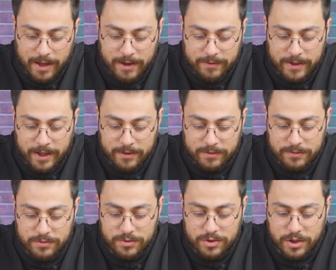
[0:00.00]
Evden
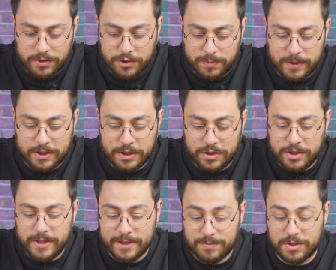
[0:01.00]
çalışma işi için
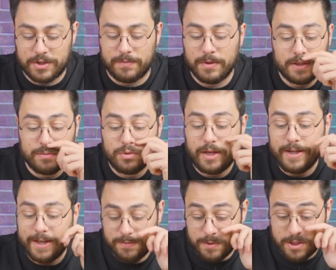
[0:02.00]
yazmıştım. Şimdi bunlar
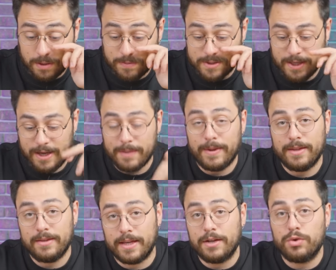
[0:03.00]
yetmeyecek bize. Hemen
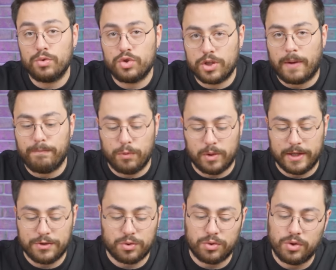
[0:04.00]
geri dönüş
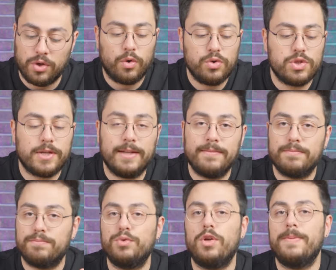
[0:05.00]
yapmıyorlar çünkü. O yüzden
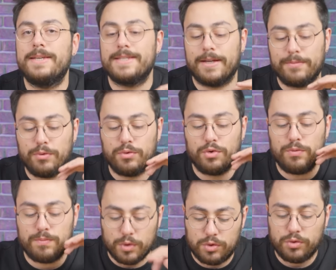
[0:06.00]
buna benzer
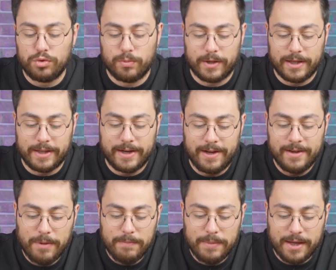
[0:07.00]
bulduğum bütün numaralara
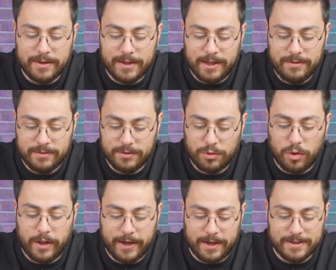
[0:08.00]
ben bir yandan
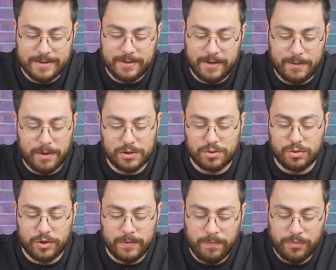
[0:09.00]
kolay gelsin diye
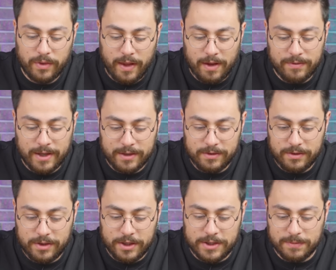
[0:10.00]
başlıyorum evden
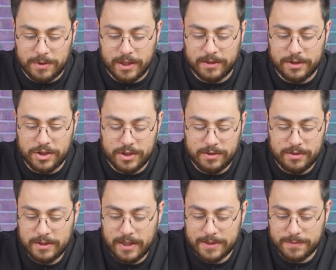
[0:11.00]
iş imkanı için
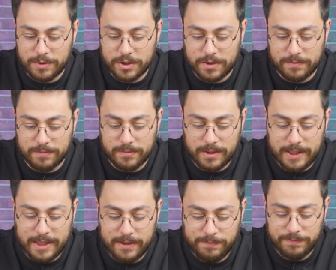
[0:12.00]
yazmıştım
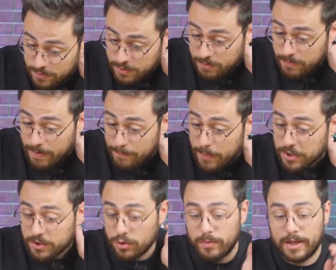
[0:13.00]
diyelim. Şimdi ben
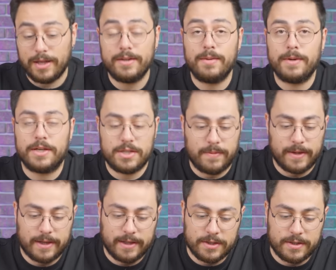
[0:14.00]
başka numaralarda bakacağım
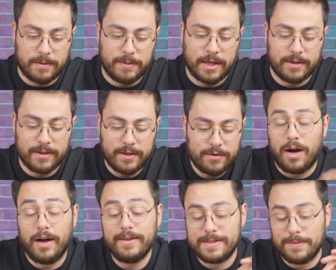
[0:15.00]
arkadaşlar bir yandan.
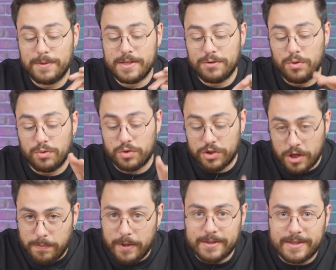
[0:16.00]
Hangisi bize dönüş
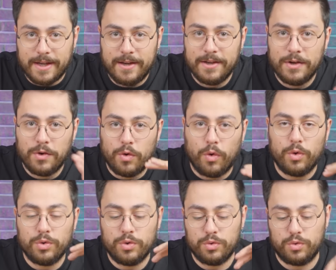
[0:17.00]
yaparsa
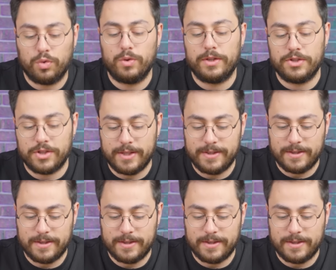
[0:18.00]
onu kullanacağız.